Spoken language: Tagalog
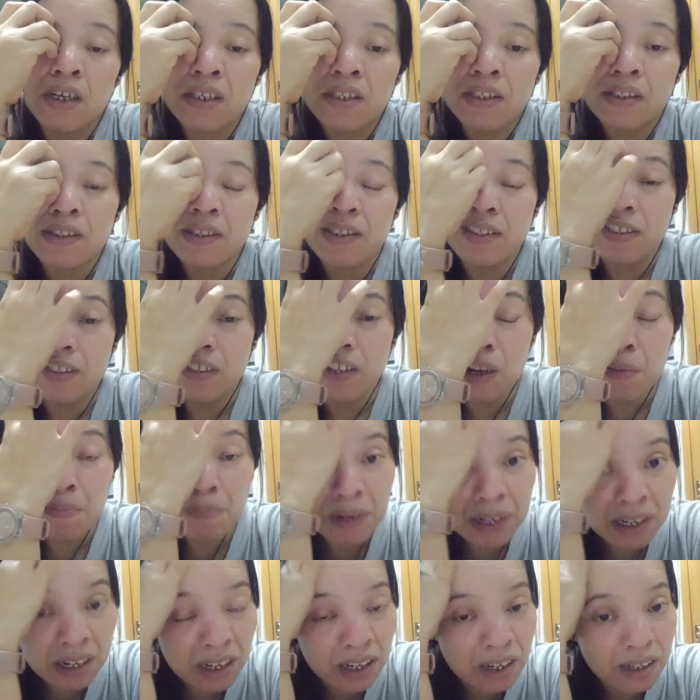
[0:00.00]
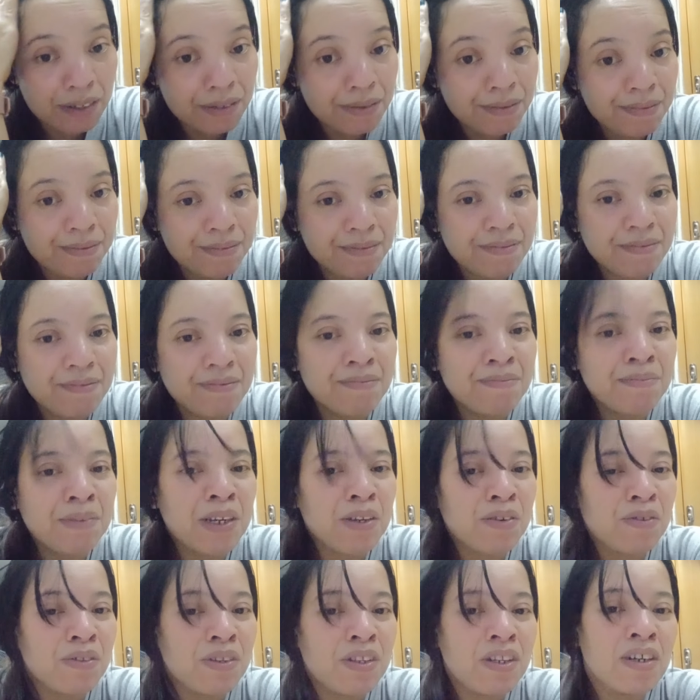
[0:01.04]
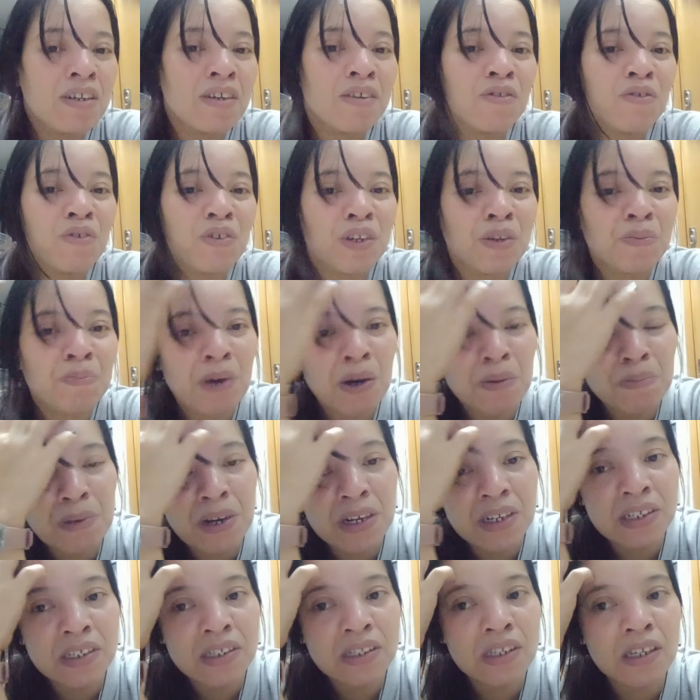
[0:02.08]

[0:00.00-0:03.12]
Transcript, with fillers: nga pala, meron lang akong ipapakita.